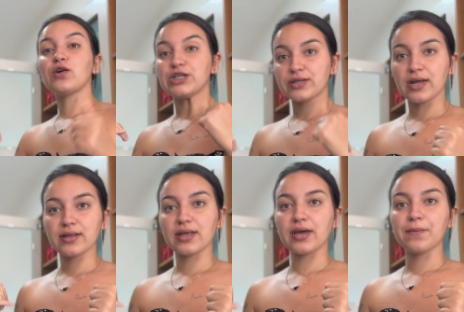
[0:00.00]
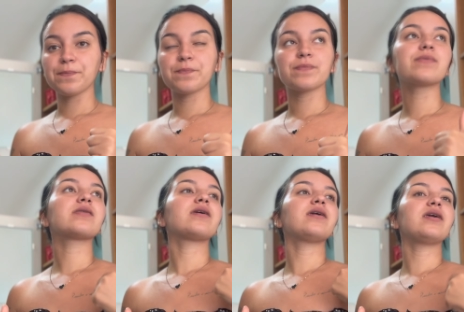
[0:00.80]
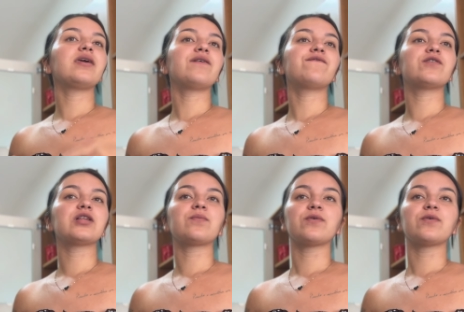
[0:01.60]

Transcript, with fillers: estender e vou dar uma